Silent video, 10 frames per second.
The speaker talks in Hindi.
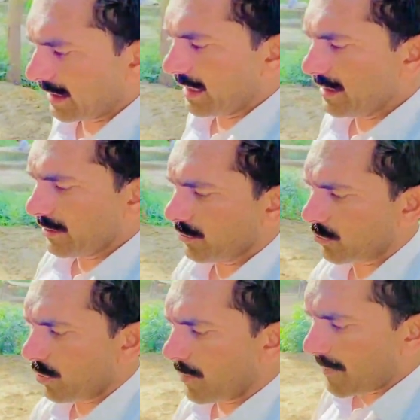अज
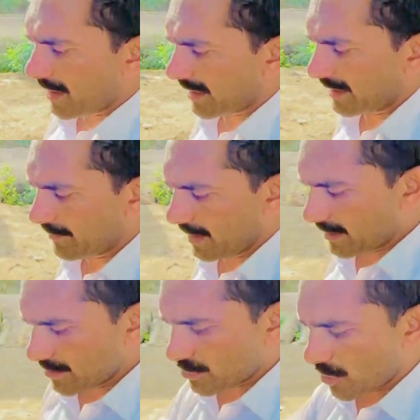गोबा मारे ने मैं तो
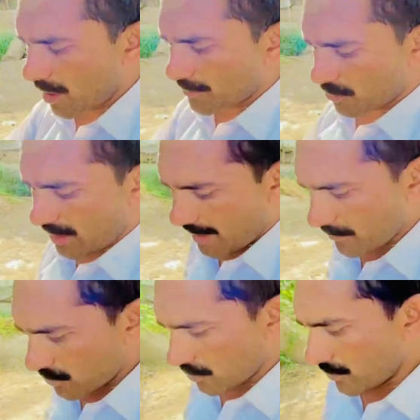जॉब देते हम
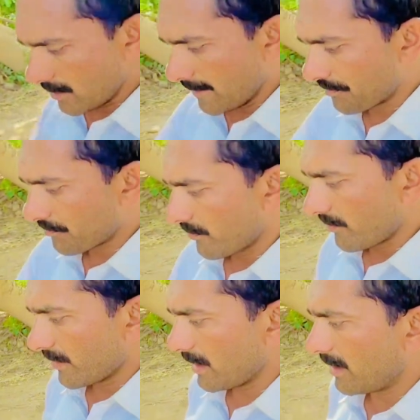उथों
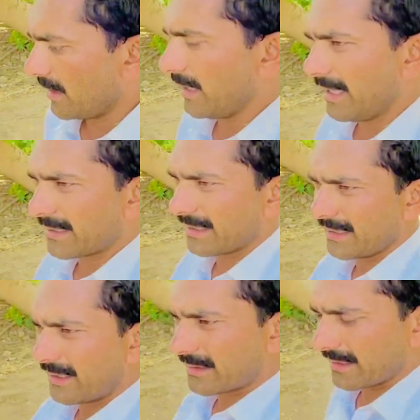लेट आया
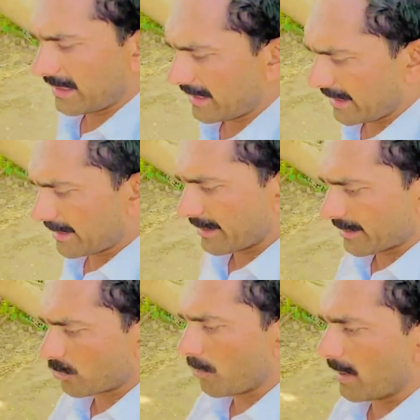तो इतना
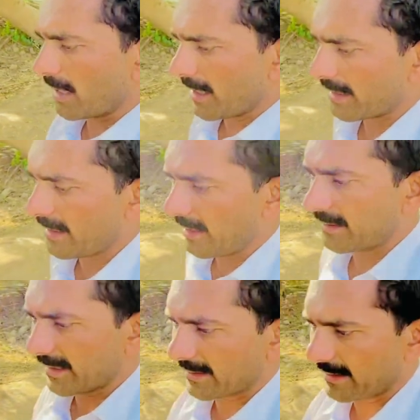गोबा लग गया हा
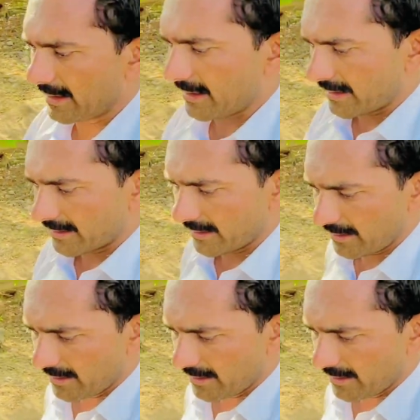ट्रैक्टर आया हा ते